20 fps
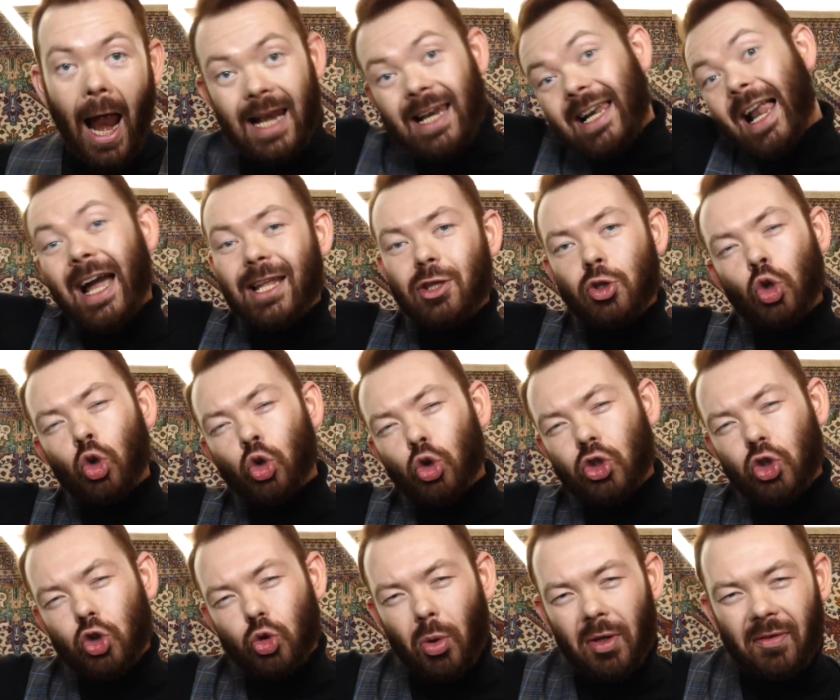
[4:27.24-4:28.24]
La news
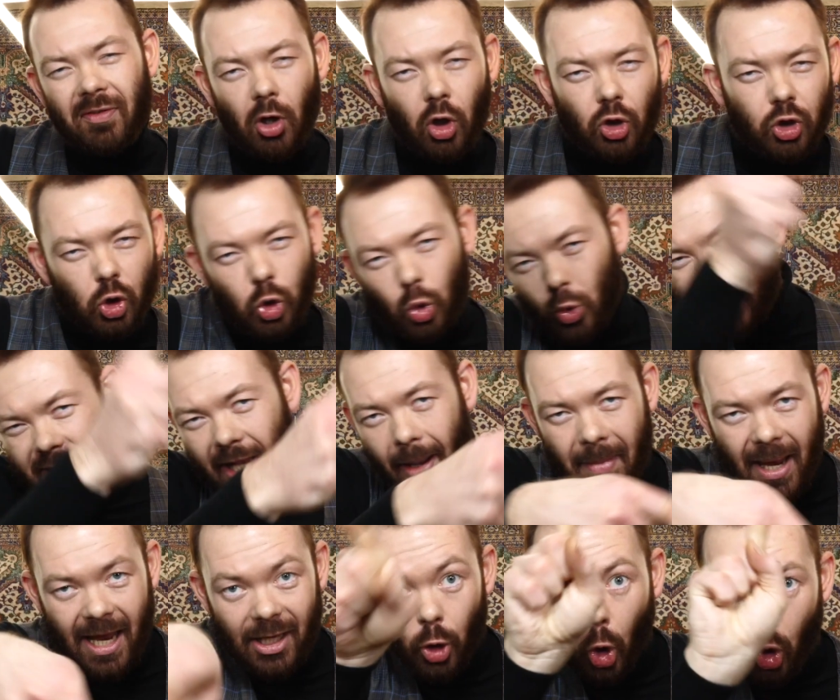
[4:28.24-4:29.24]
suivante nous
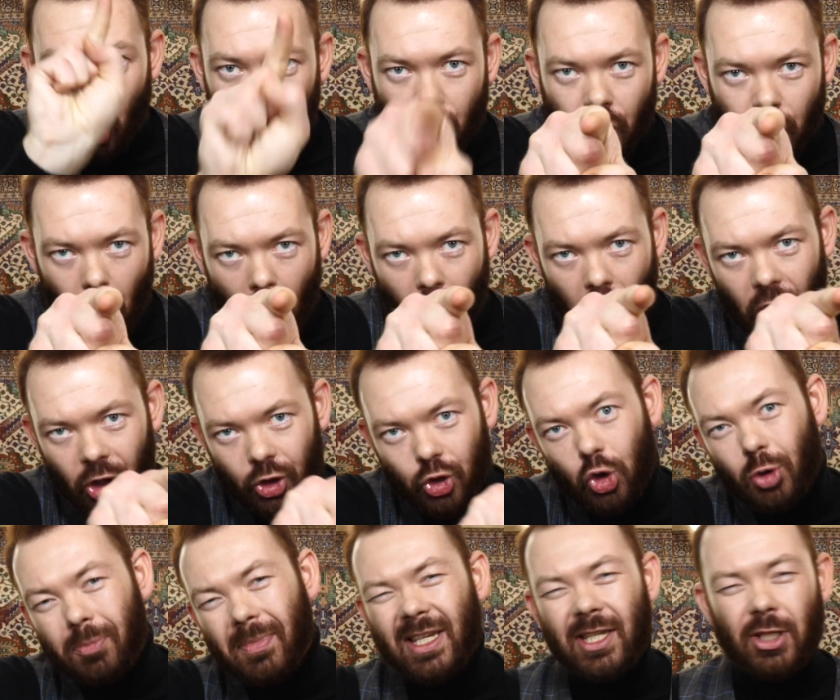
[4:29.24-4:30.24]
amène au cœur
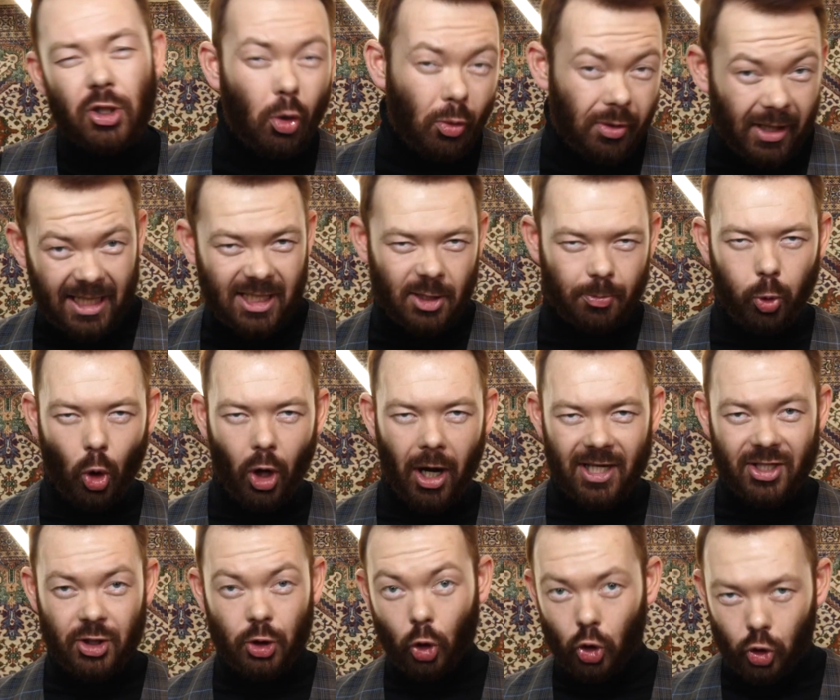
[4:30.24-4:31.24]
d'une mission
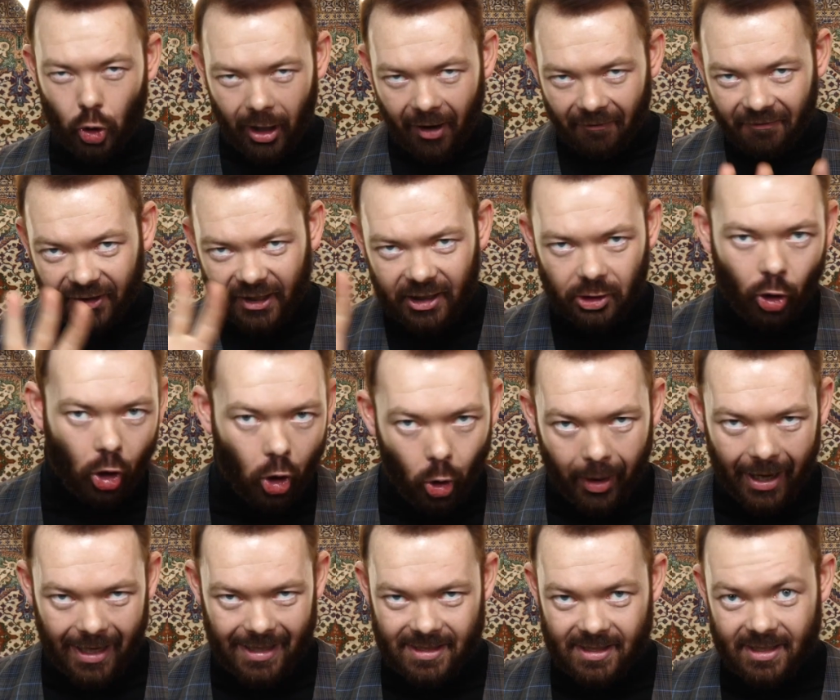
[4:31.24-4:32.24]
d'exploration de l'Afrique de
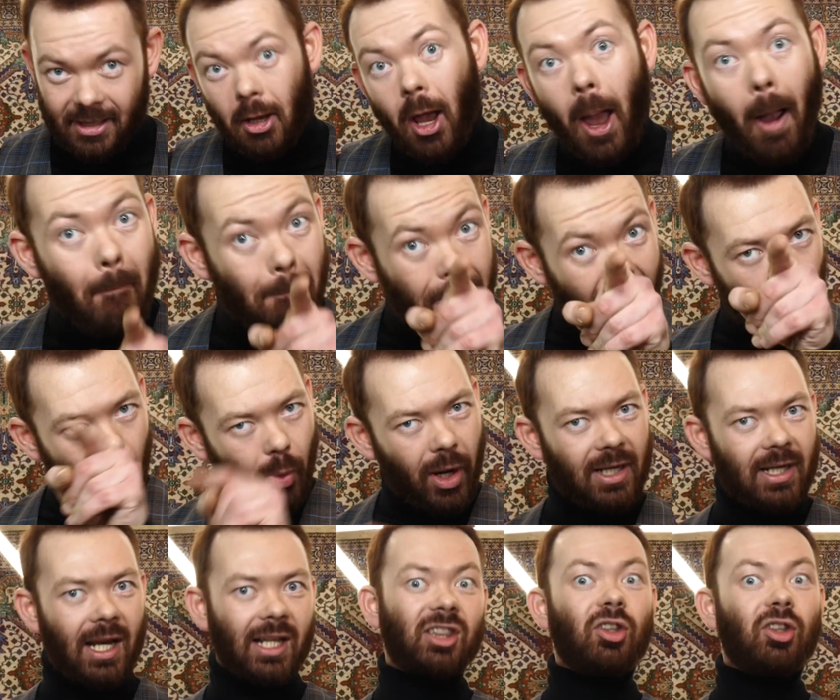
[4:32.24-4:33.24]
l'Ouest pas loin de la